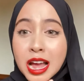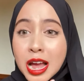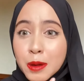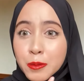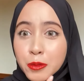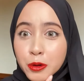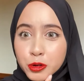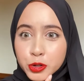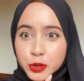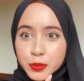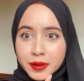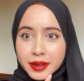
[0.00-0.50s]

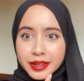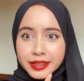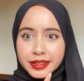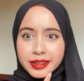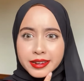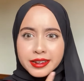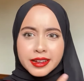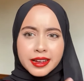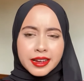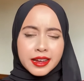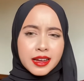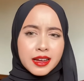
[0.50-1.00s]
Bagus banget kan
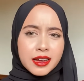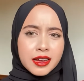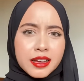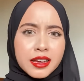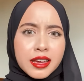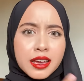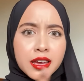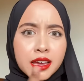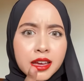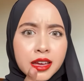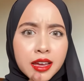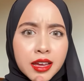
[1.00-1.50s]
kayak,
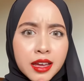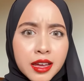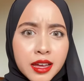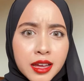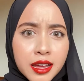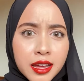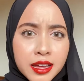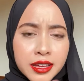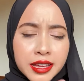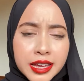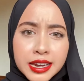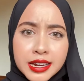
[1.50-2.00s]
ih,
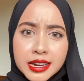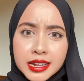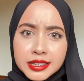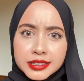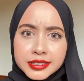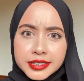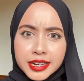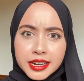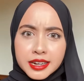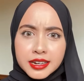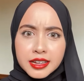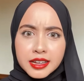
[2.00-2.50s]
Kendall
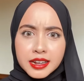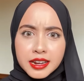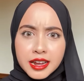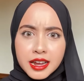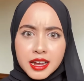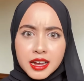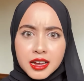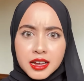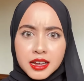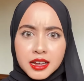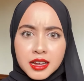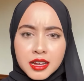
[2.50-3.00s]
Jenner
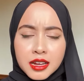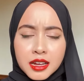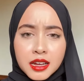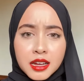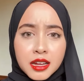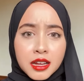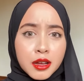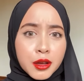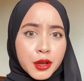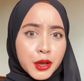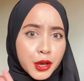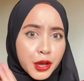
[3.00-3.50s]
ya?
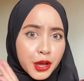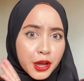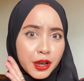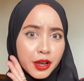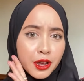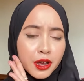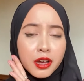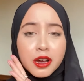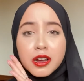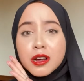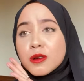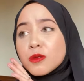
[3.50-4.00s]
Iya.